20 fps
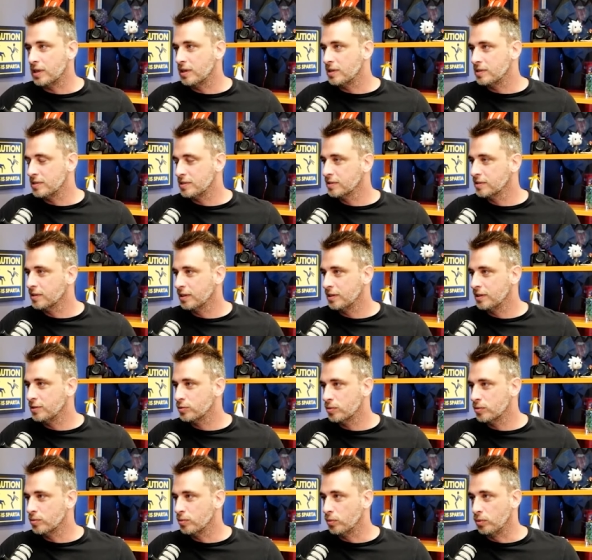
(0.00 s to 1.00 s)
Nesses grandes
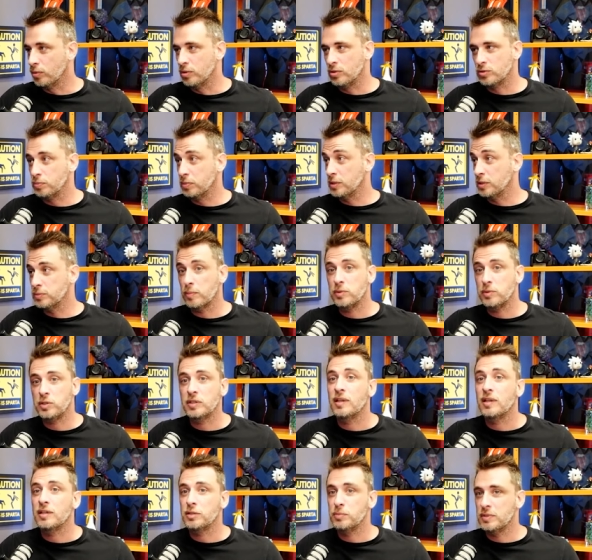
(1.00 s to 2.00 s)
concursos, principalmente
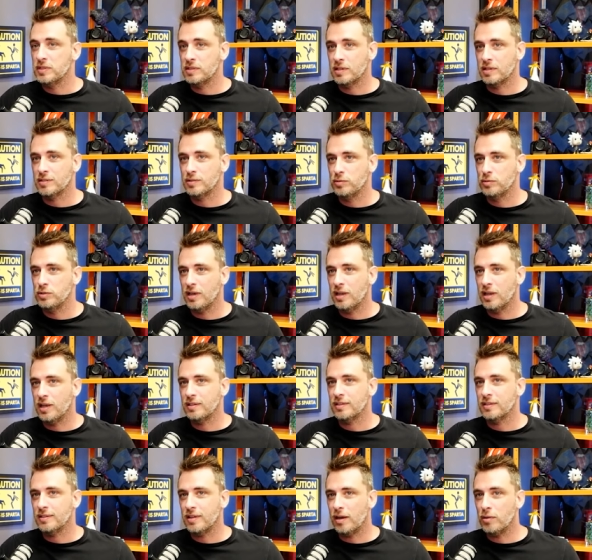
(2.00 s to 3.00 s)
da administração
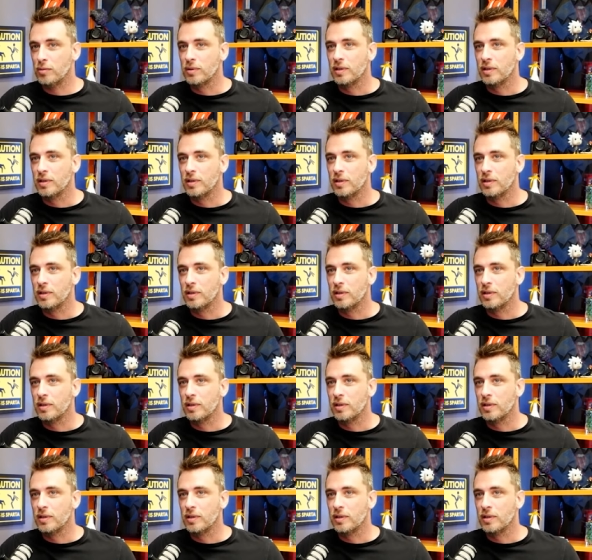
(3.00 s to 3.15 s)
direta tal,